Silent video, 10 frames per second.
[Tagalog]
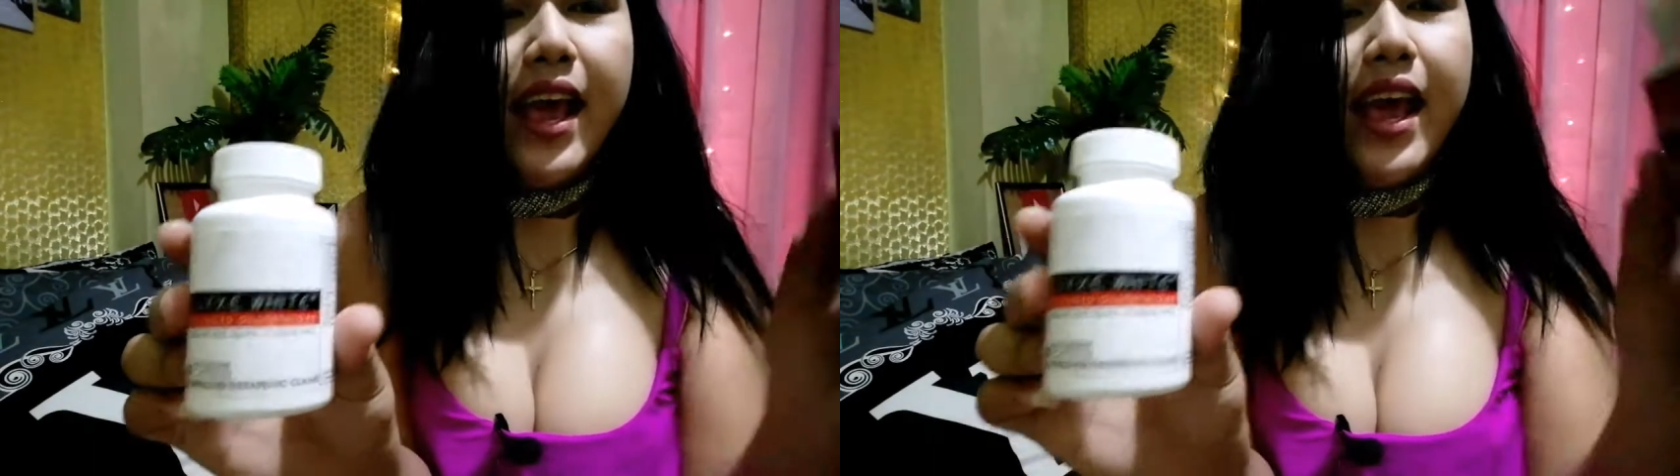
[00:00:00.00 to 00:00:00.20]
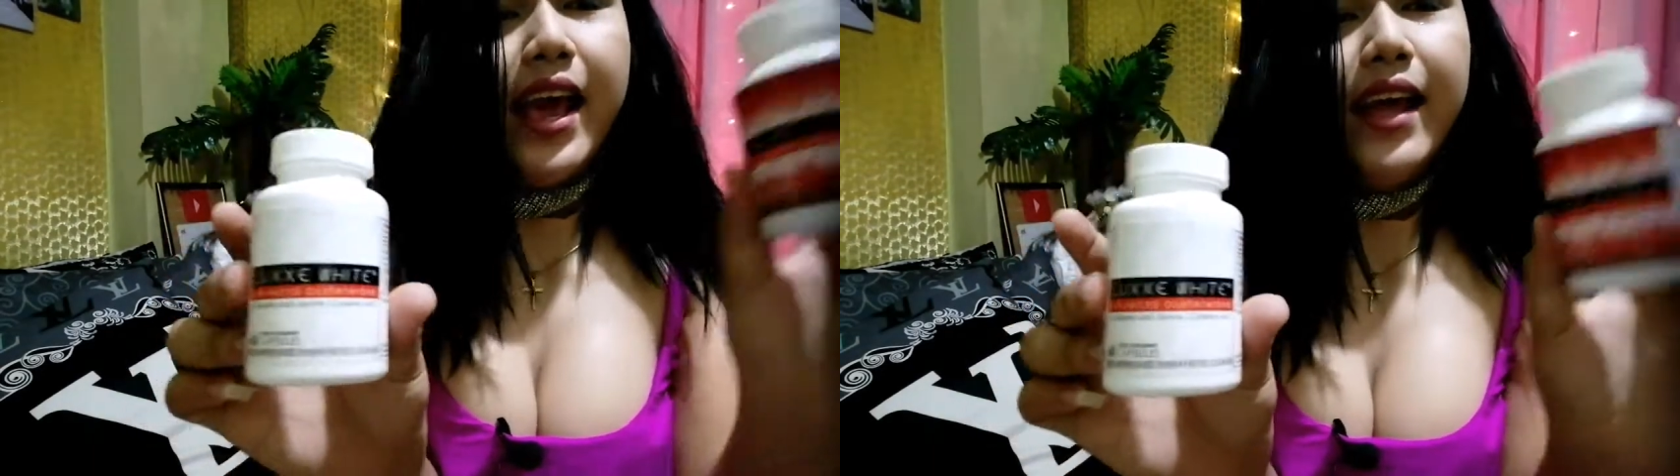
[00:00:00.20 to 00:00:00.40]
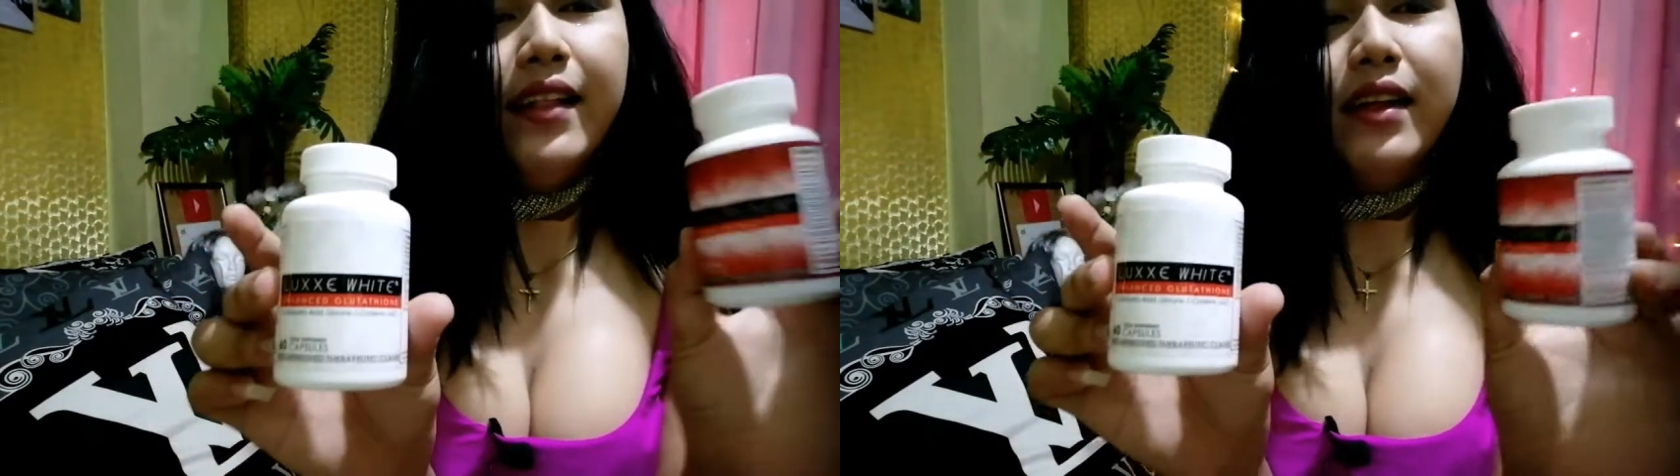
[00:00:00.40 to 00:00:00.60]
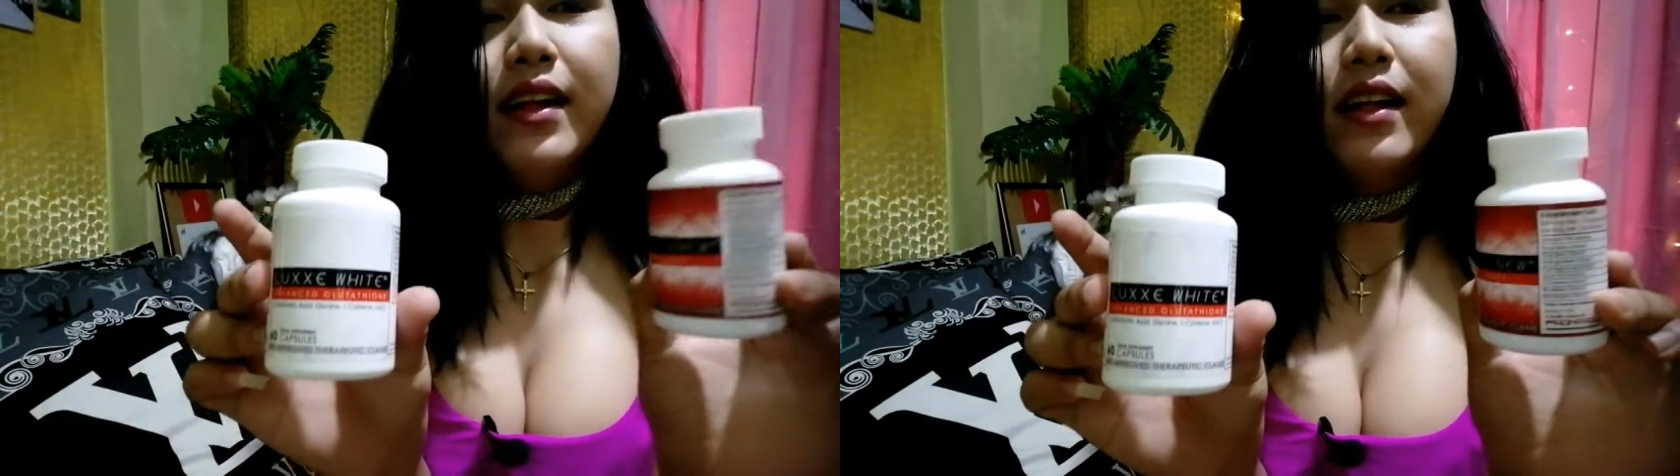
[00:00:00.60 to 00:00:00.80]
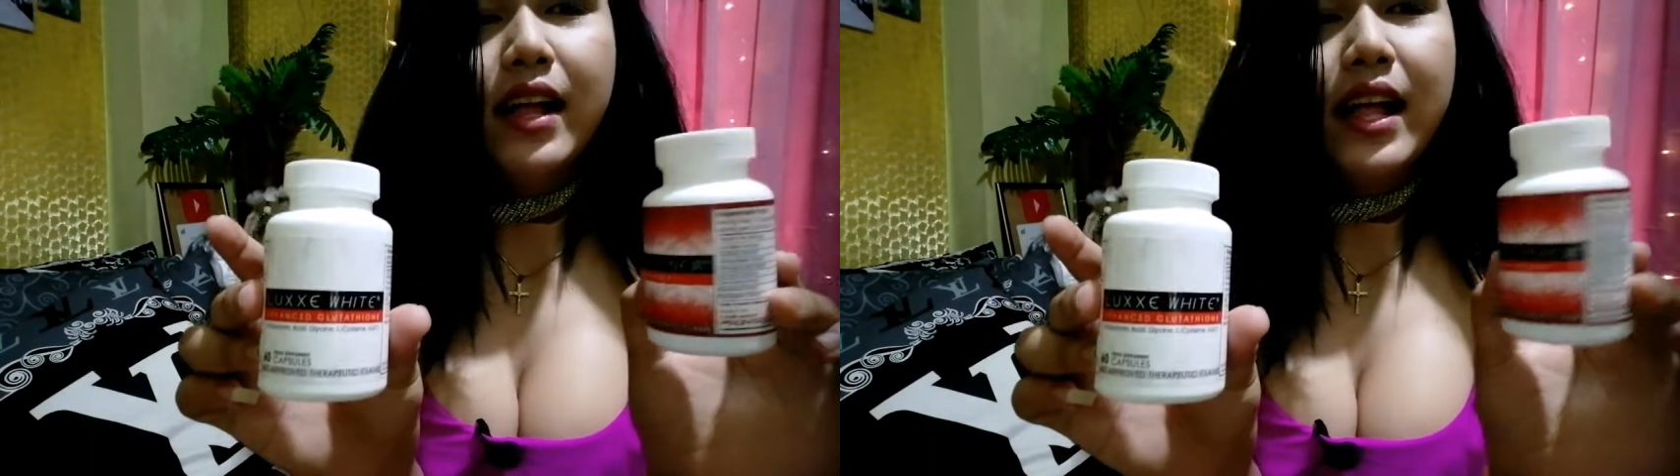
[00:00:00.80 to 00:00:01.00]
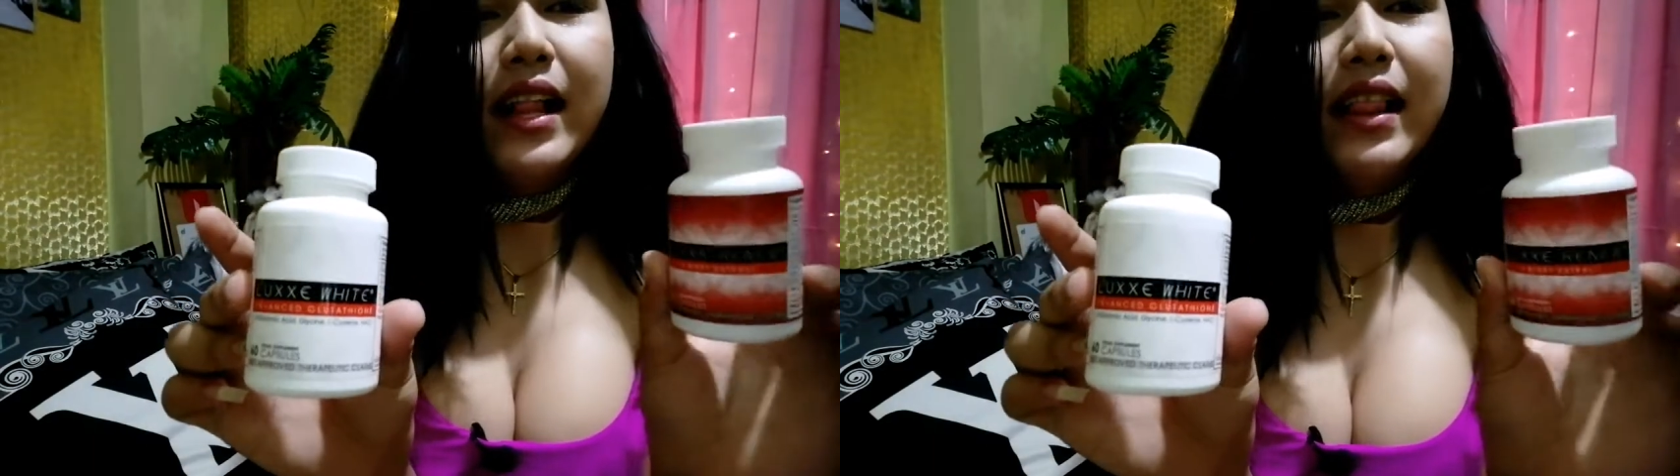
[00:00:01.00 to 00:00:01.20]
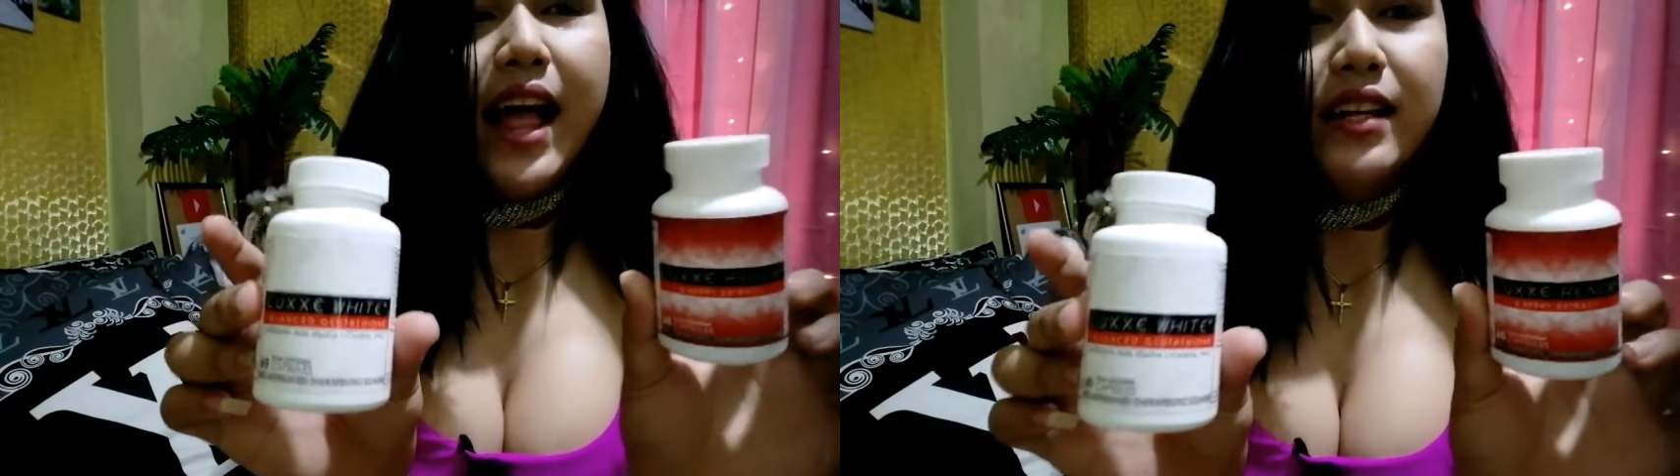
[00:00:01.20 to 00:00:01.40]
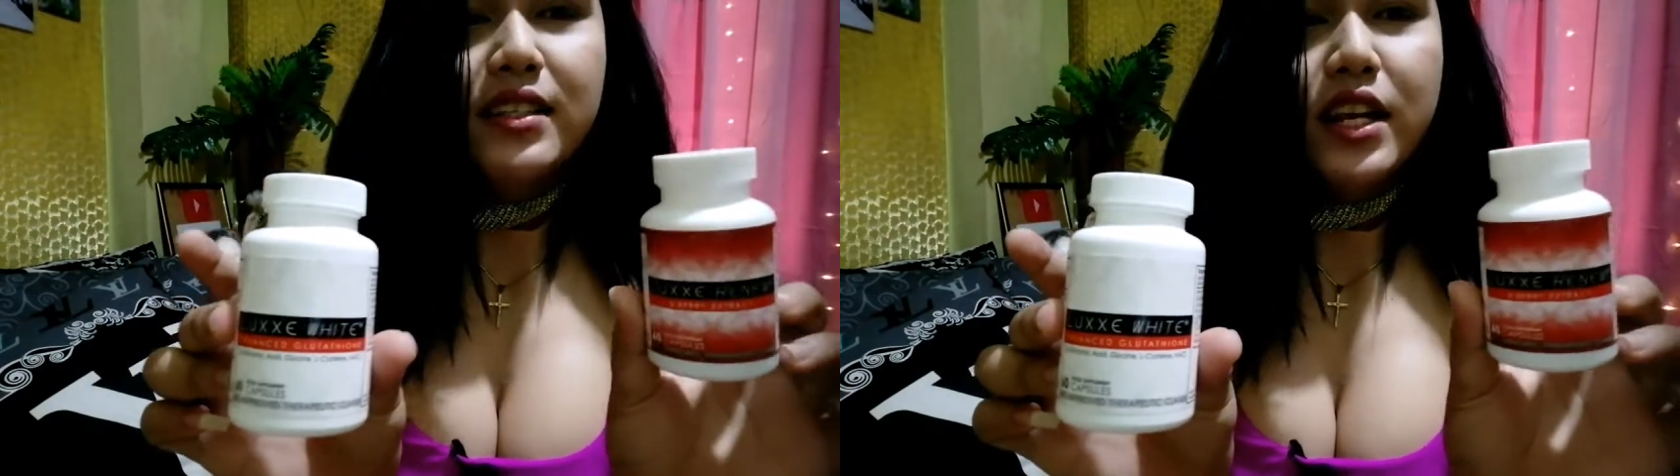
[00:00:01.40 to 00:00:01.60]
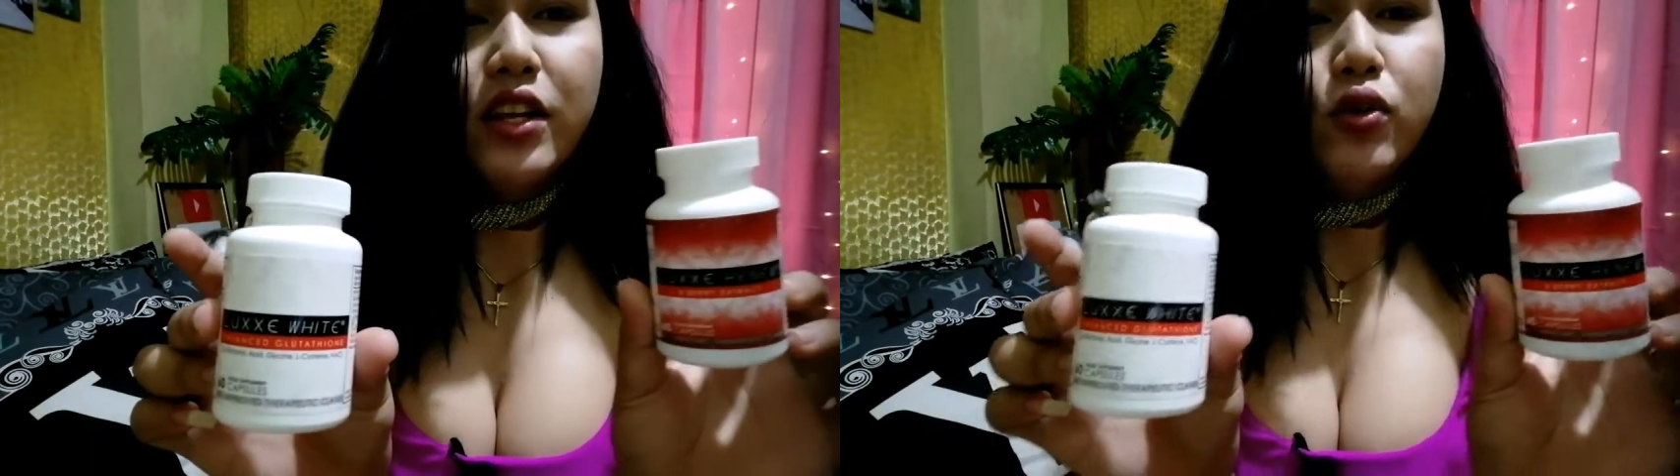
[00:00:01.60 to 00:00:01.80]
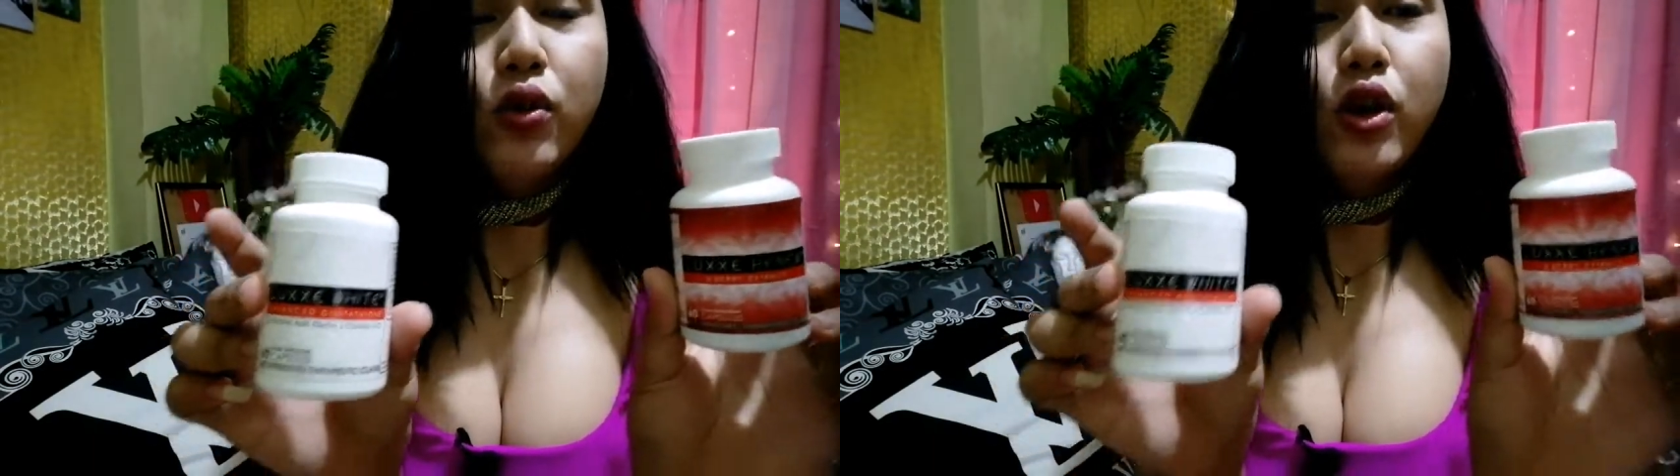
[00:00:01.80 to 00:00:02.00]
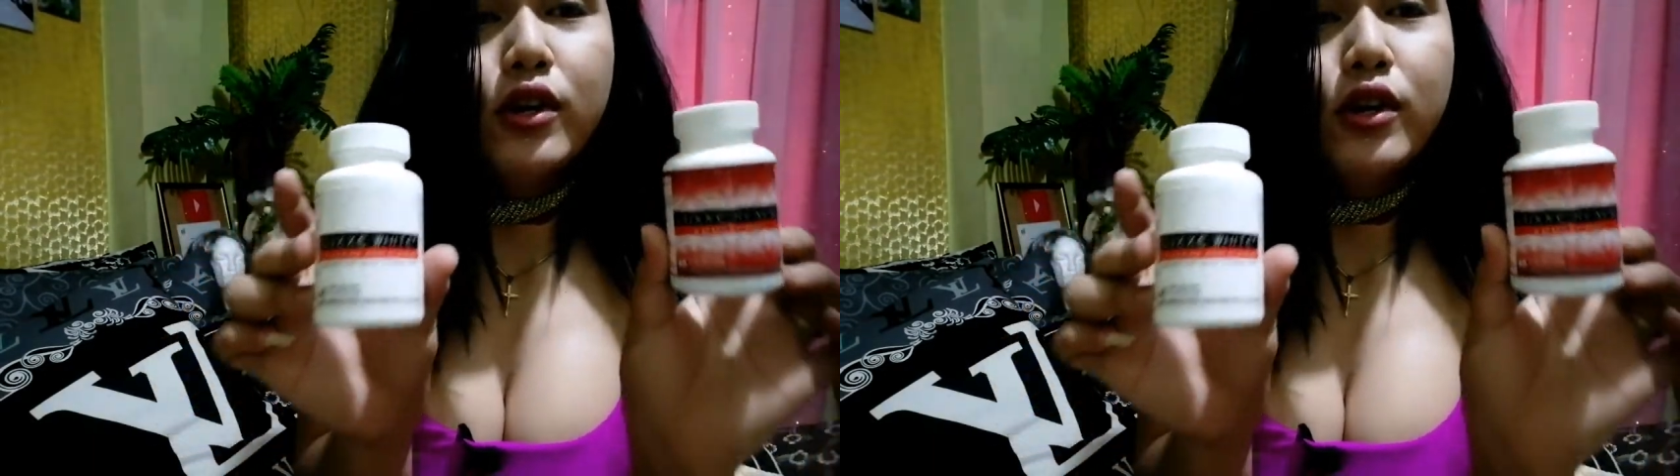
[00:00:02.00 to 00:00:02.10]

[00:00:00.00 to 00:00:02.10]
and Lux Renew.